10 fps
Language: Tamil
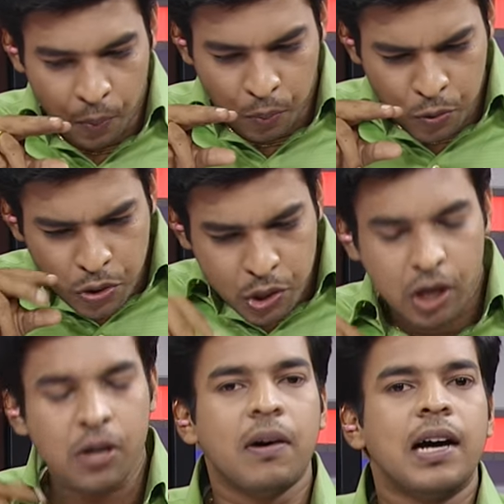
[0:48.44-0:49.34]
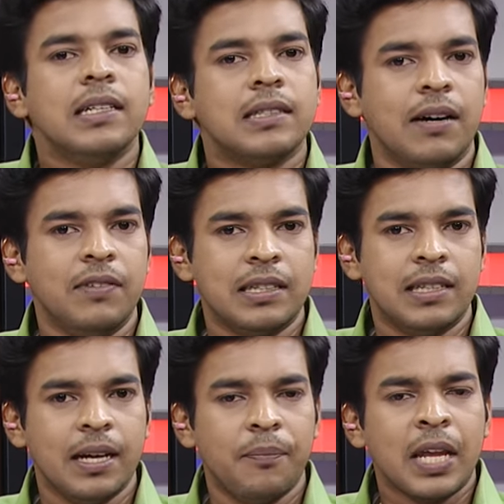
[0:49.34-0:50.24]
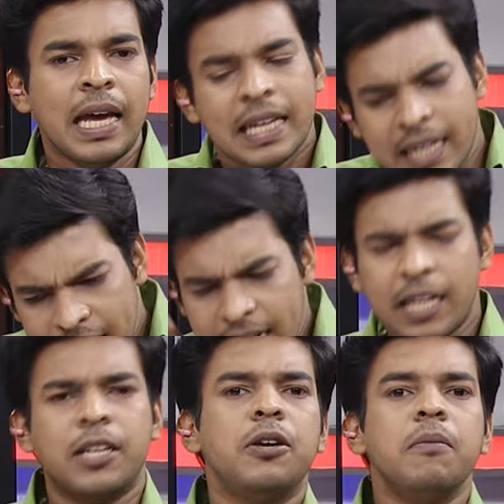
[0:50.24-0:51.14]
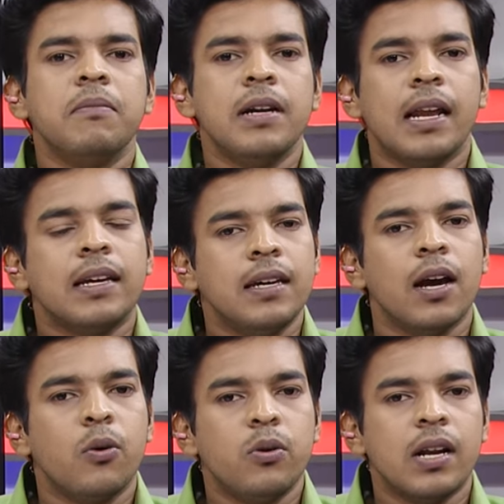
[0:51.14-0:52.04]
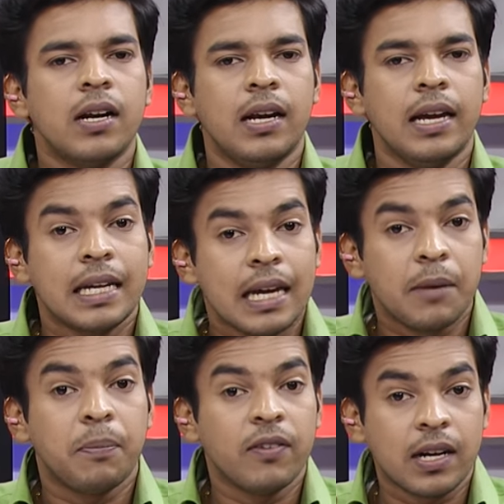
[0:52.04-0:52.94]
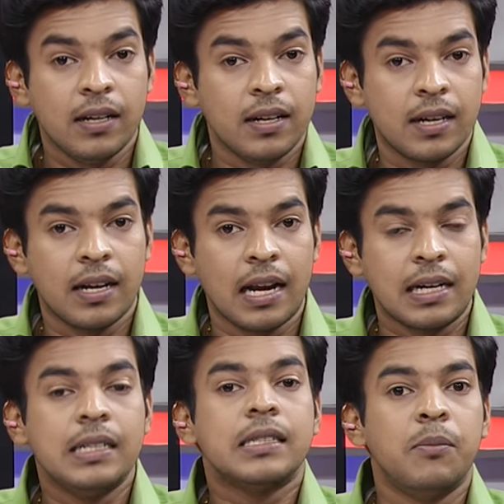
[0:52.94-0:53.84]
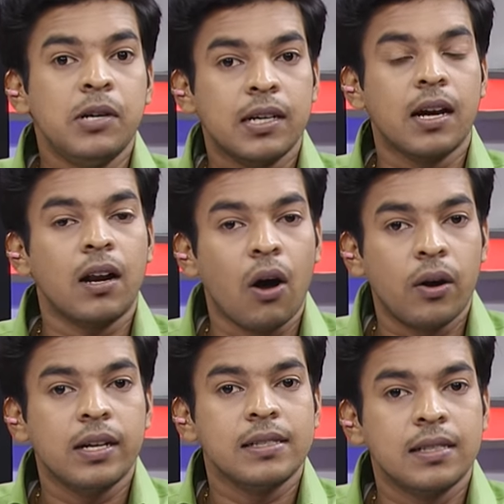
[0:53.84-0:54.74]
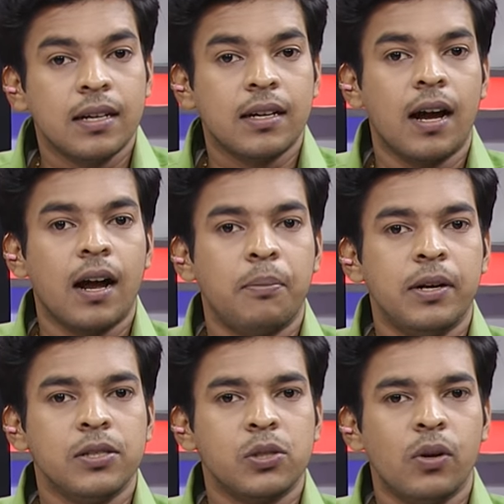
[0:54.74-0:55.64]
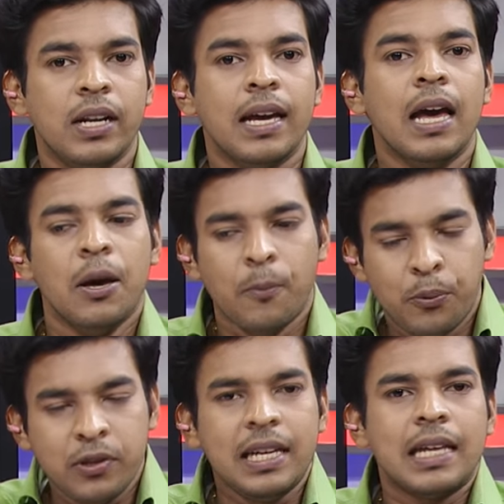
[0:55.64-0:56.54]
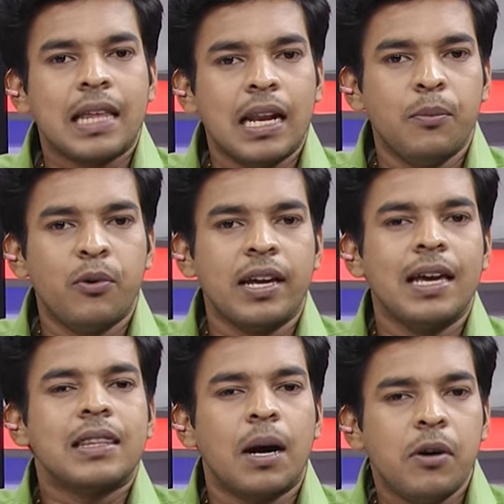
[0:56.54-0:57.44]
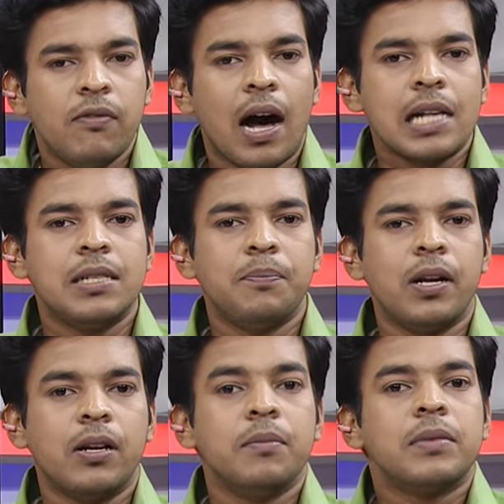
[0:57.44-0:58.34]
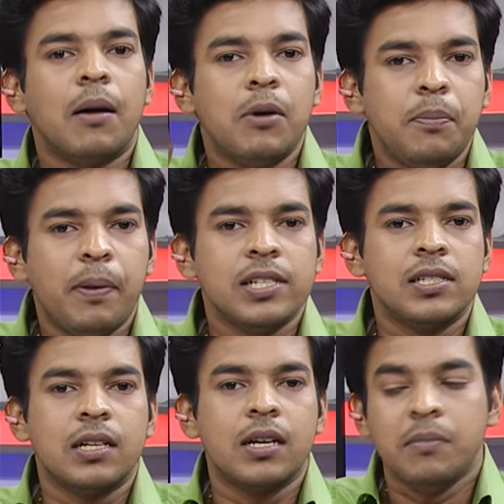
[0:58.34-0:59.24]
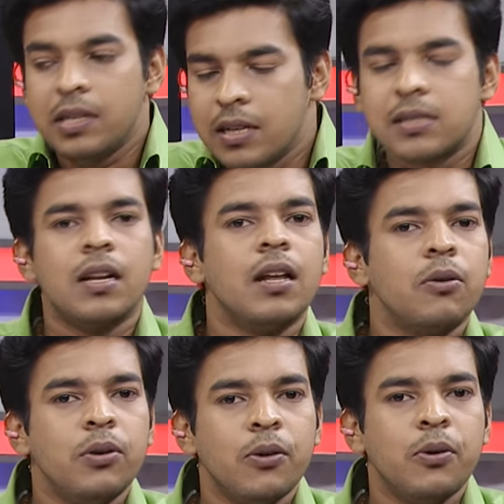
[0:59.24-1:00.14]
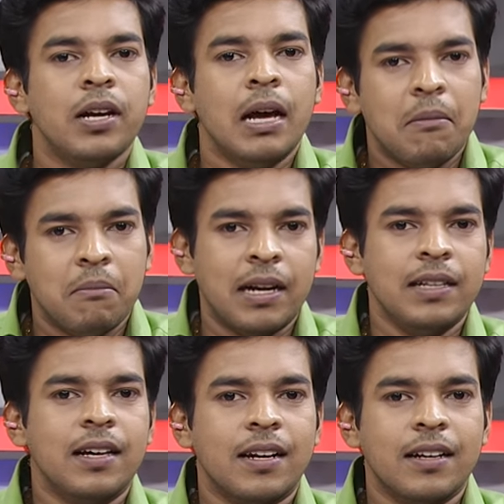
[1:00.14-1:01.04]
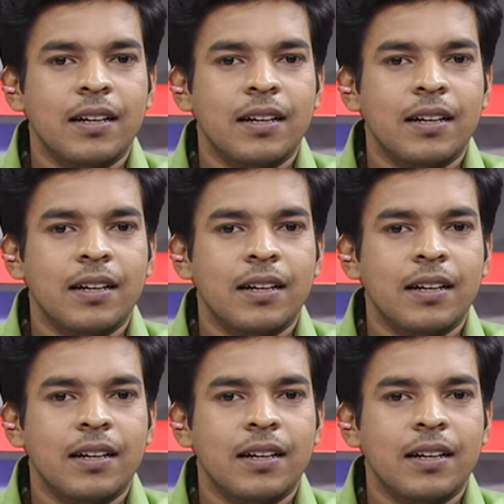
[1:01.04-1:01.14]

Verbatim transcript: முற்றிலும் அதை தவிர்த்து இன்னைக்கும் இலக்கிய கூட்டங்களை கேட்பவர்கள் இருக்கிறார்கள் தமிழுக்கான ஆடியன்ஸ் இருக்கிறாங்க அப்படின்னு சொல்லி புதிய தலைமுறையை தமிழ் வாசிப்பிற்கும் தமிழ் பேச்சிற்கும் இட்டு செல்லக்கூடிய ஒரு மனிதர்